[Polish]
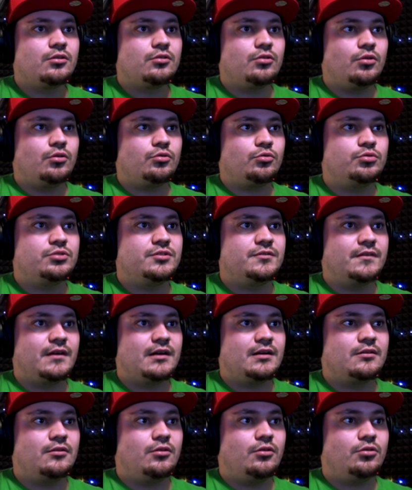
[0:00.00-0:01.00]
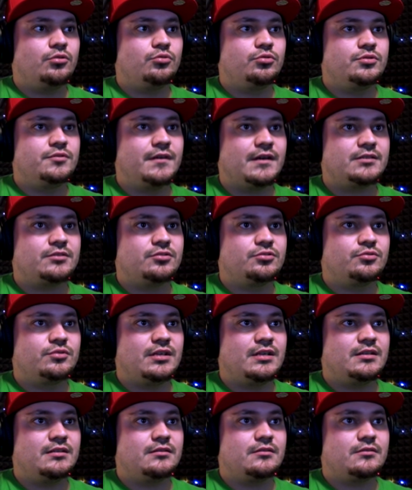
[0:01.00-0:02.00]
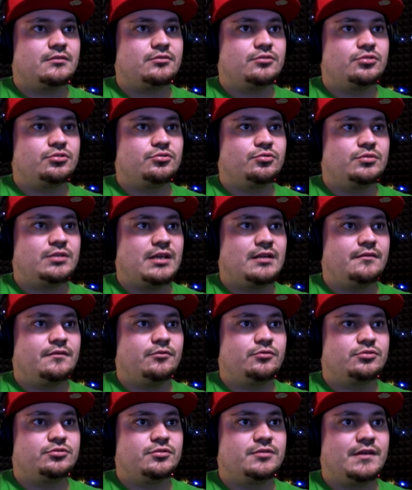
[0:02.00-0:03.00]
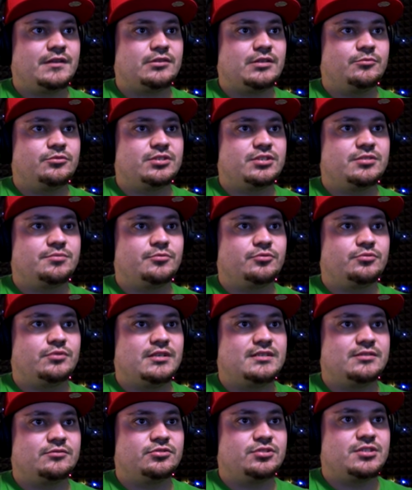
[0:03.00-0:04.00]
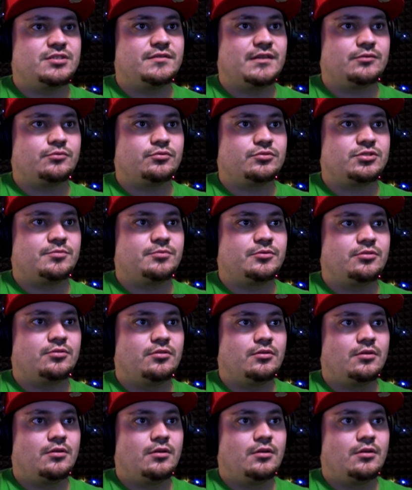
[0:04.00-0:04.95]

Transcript: O kuźwa, o kuźwa, ktoś tutaj, ktoś tutaj wyłączył światło, ja muszę szybko tutaj załączyć światło, szybko.